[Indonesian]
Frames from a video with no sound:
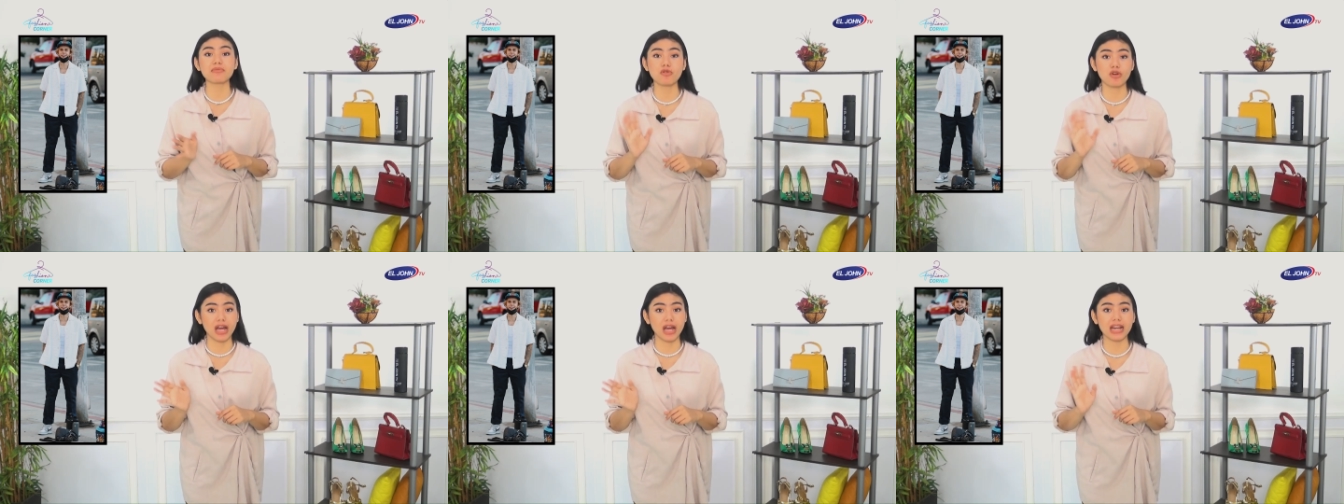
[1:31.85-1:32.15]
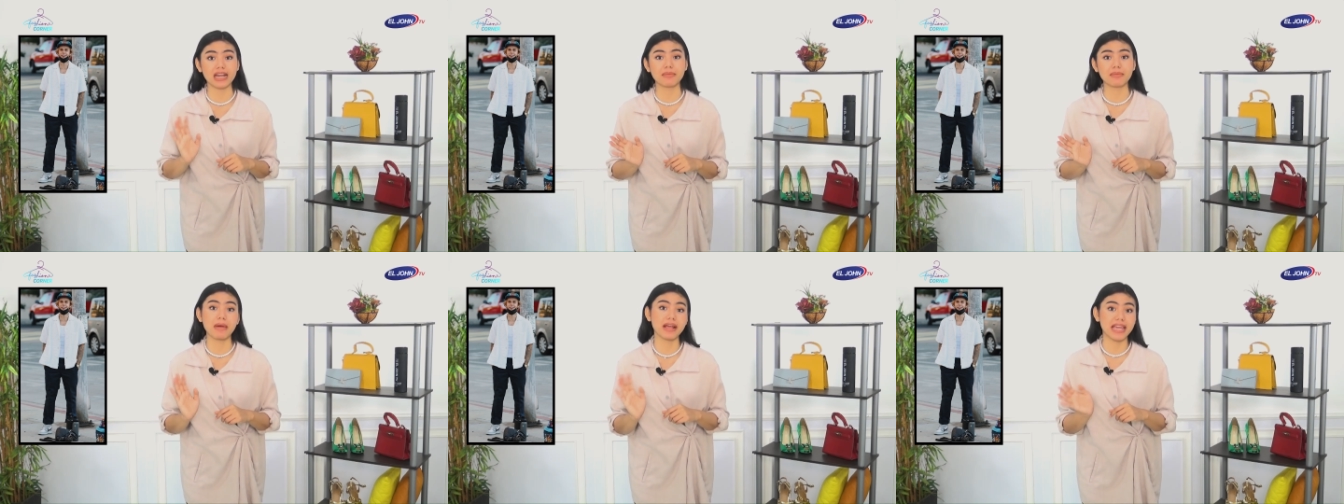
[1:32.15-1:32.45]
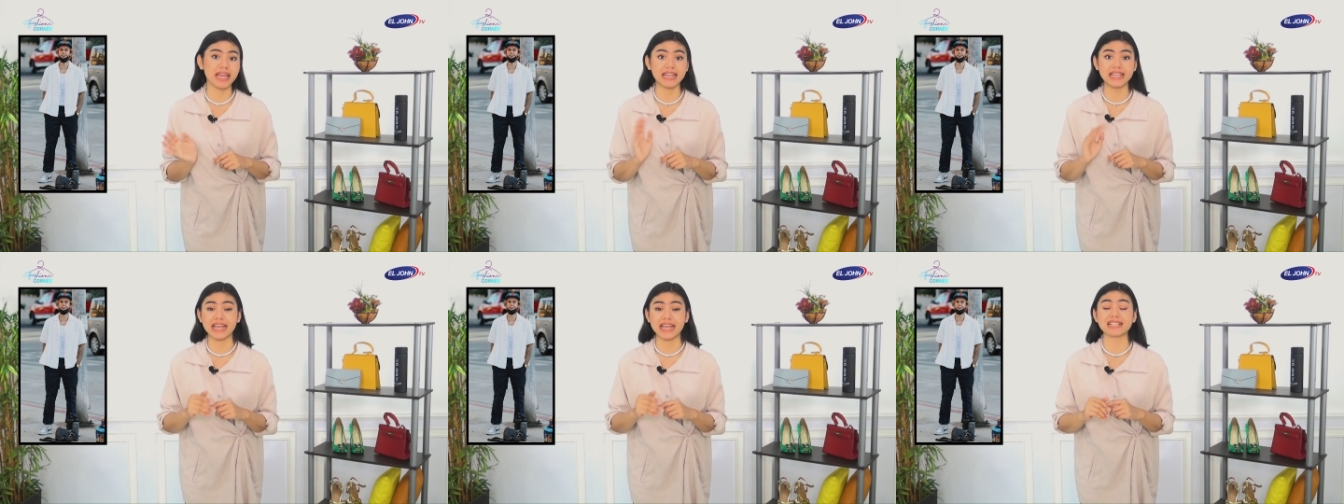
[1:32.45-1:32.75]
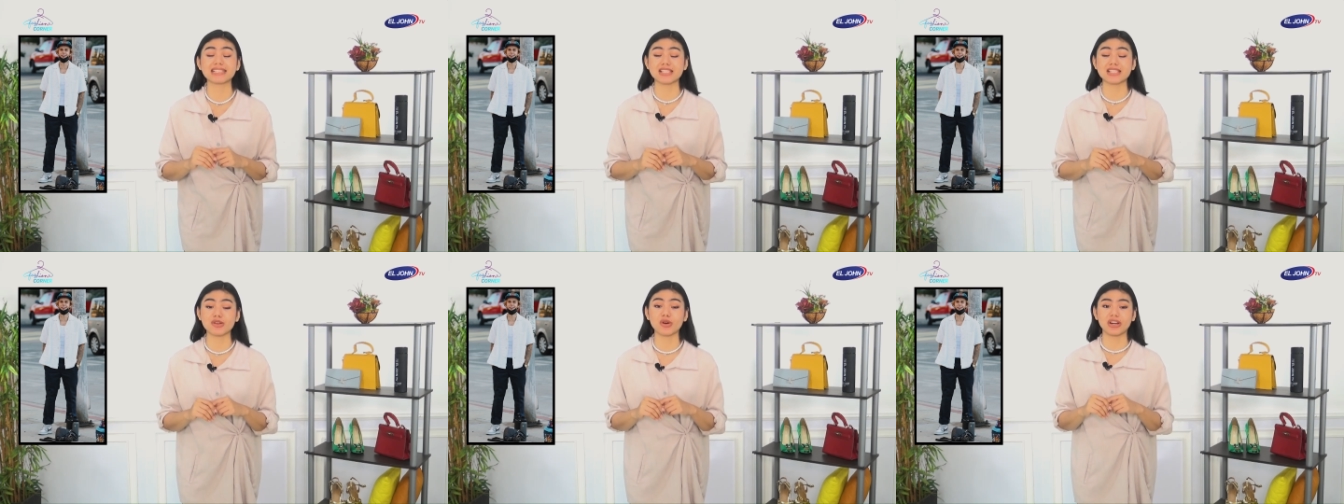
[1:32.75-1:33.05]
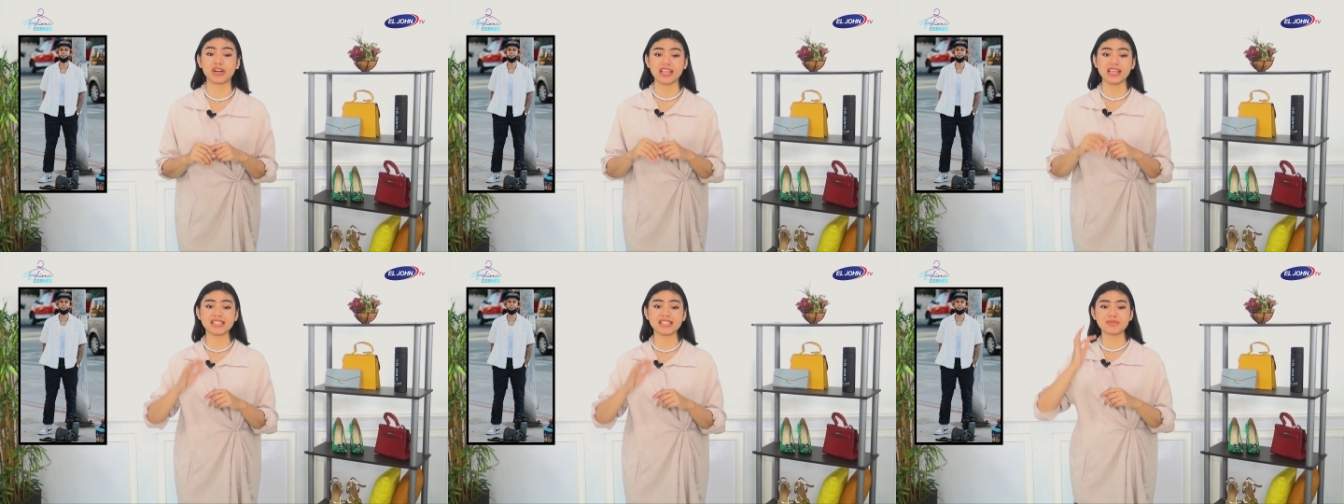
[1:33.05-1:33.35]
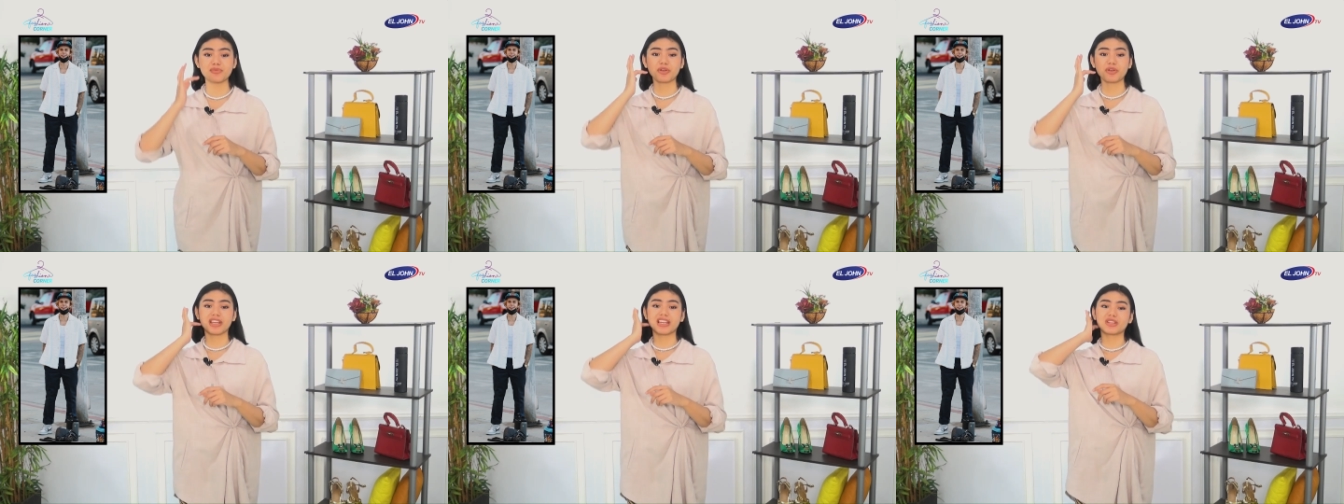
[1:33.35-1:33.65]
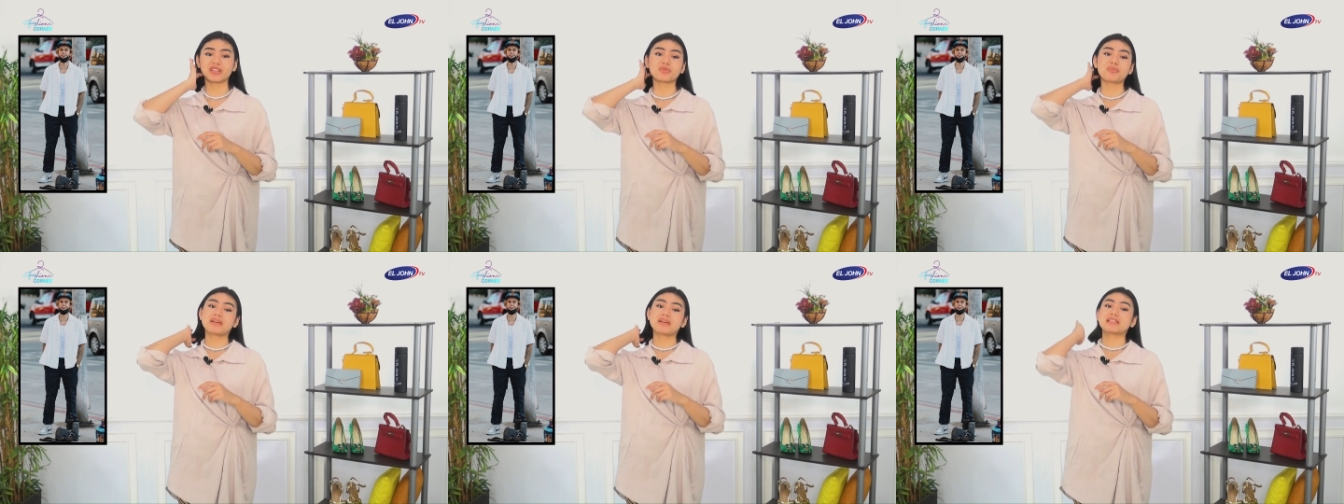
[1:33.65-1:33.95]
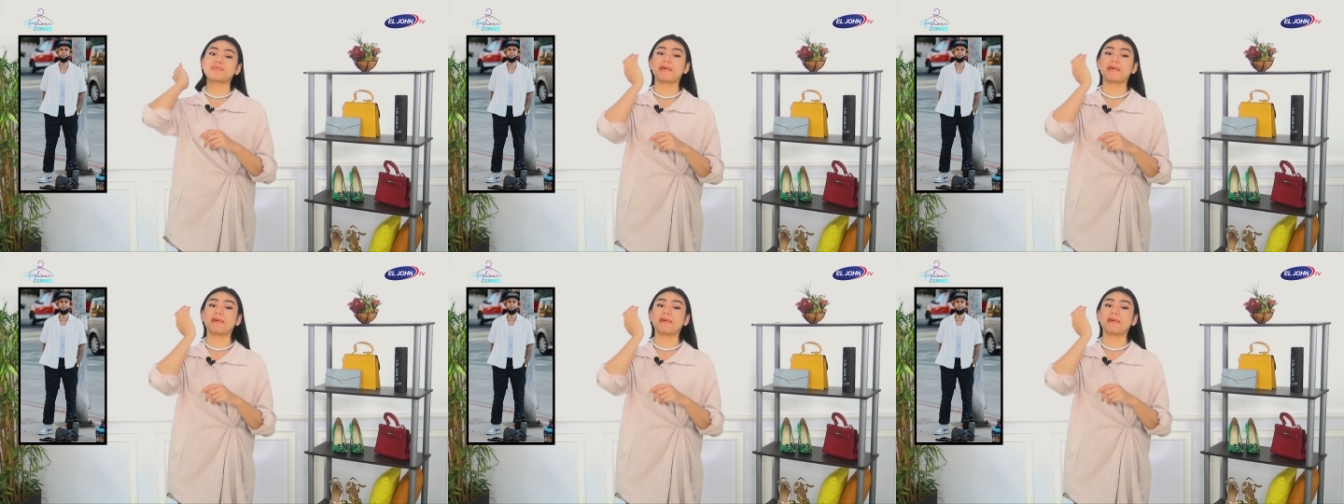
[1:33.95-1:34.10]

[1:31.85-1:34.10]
bukan bagian dari aksesoris mungkin itu masih